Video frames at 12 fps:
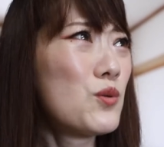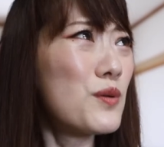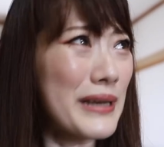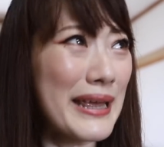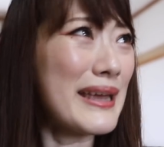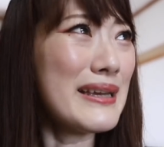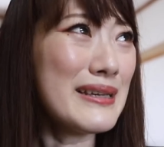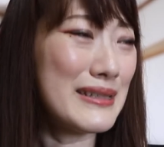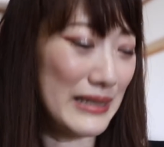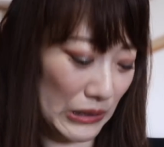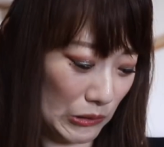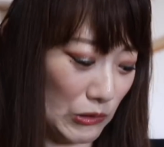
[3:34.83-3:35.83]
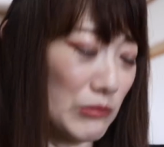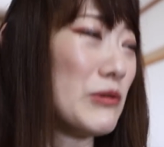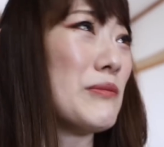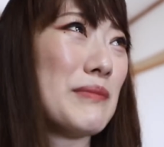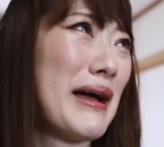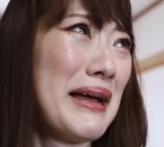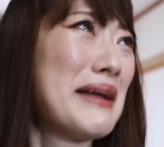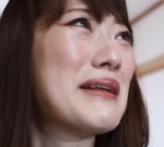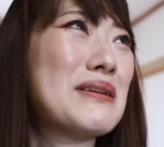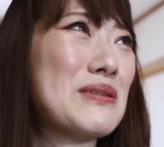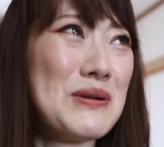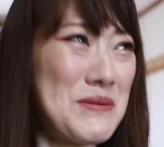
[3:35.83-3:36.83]
¿Tú crees? Si toco muy
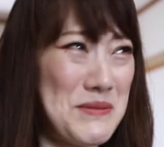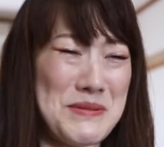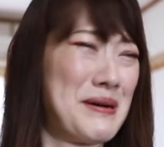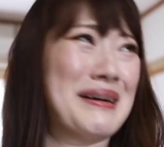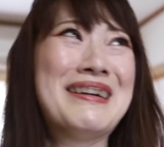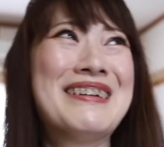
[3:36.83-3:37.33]
mal, ¿no?